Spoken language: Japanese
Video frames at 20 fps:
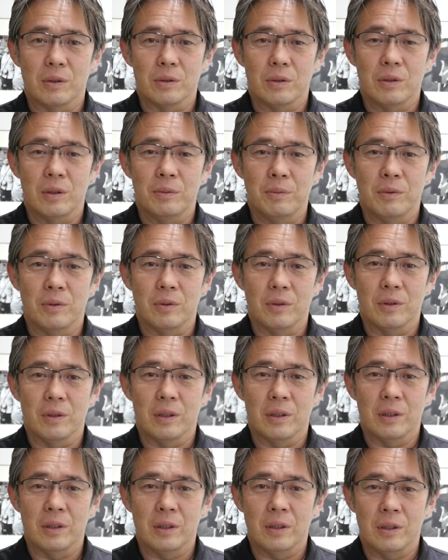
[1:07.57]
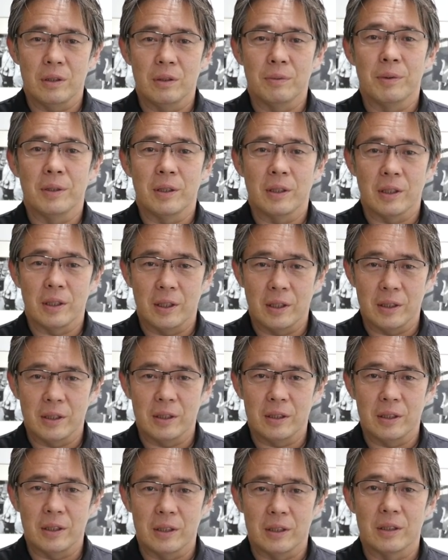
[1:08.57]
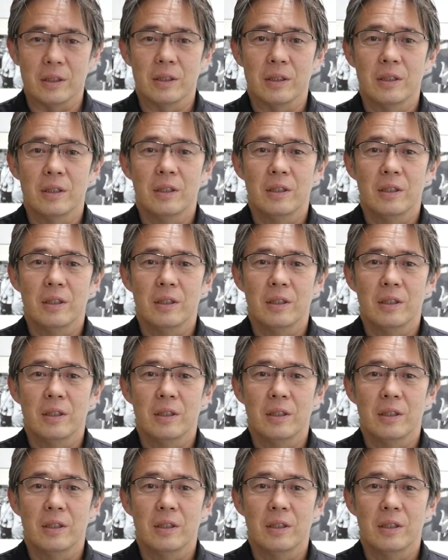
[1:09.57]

とでも、えー、有名なギャラリーです。